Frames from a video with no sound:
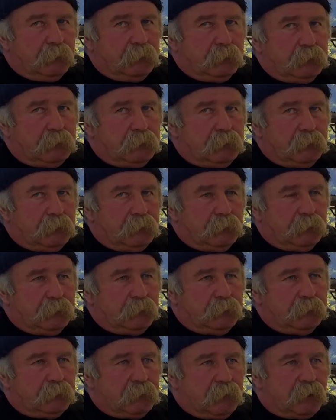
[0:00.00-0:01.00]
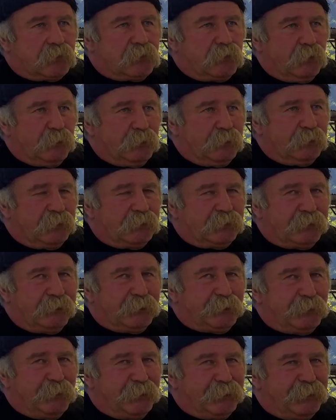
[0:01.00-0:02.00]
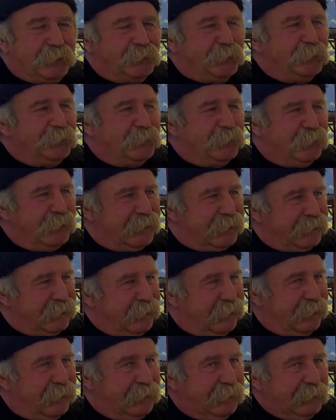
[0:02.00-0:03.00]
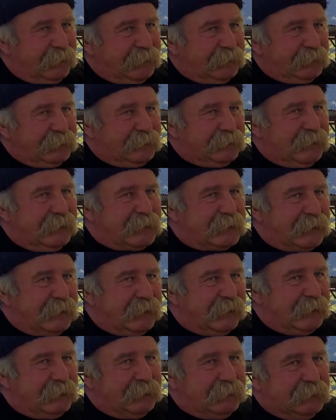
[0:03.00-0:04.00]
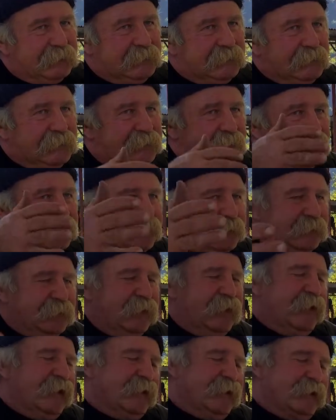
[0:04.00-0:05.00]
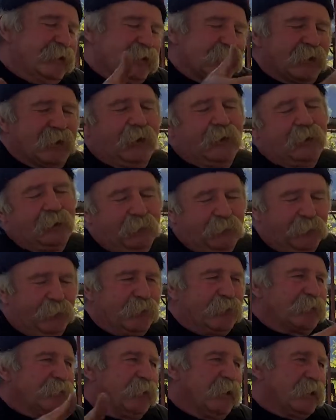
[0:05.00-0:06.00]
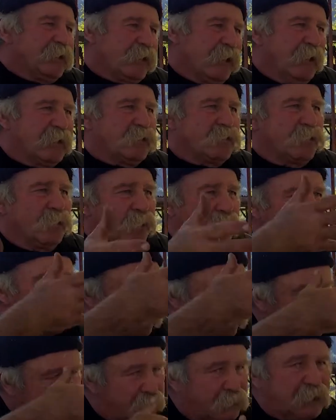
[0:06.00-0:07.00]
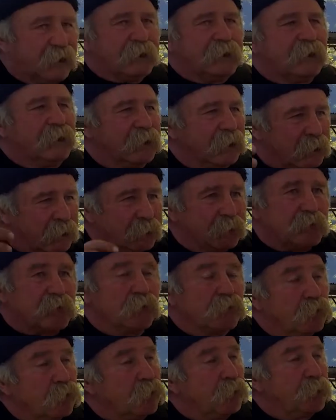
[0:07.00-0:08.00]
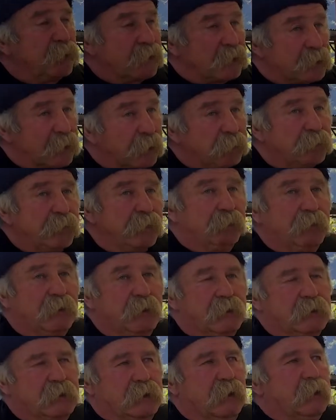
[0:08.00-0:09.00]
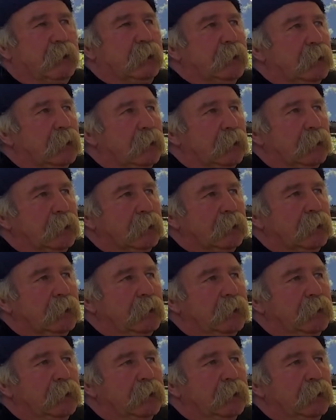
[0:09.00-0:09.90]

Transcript: Ee, nasıl oluyordu? İşte köyde düğünlerde gece e, işte kızla konuşma şansın olurdu. Bir şekilde kimse görmeyecek, bilmeyecek. E,